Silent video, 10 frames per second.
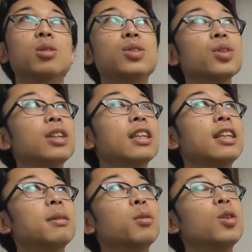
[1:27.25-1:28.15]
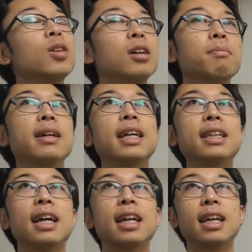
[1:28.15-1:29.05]
年取ってって言ってもまあ
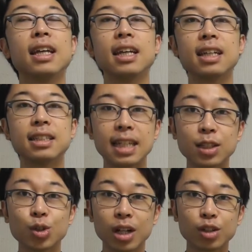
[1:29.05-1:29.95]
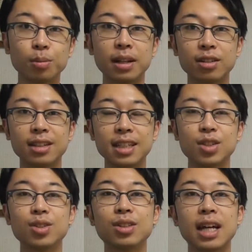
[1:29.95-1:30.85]
大体成長が止まる
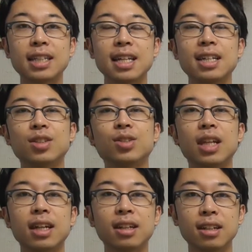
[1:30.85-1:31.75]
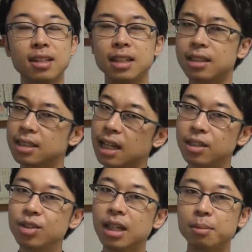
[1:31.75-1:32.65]
20代30代に
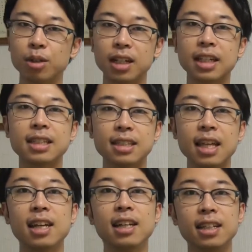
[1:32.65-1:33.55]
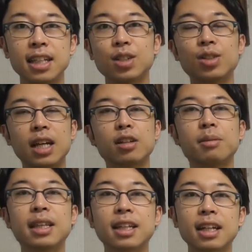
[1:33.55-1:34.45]
30代もいかないですね20代の
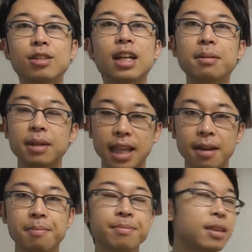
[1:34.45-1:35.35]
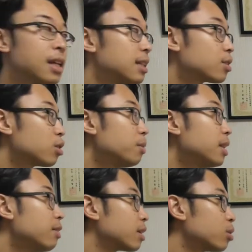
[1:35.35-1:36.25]
真ん中ぐらいまでそこま
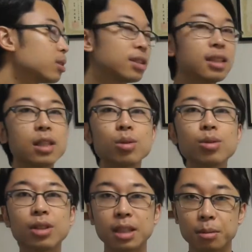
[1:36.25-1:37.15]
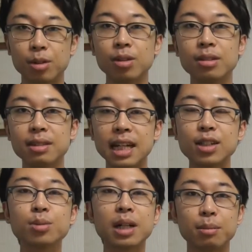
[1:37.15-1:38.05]
では糖質取っといても大
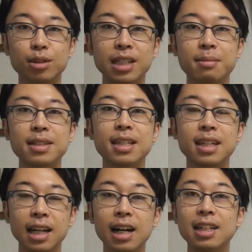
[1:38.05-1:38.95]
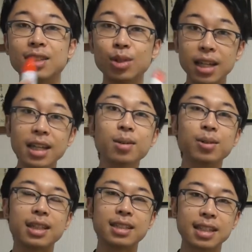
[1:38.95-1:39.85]
丈夫かもしれませんがそれ以
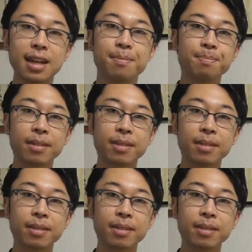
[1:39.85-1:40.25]
降ですね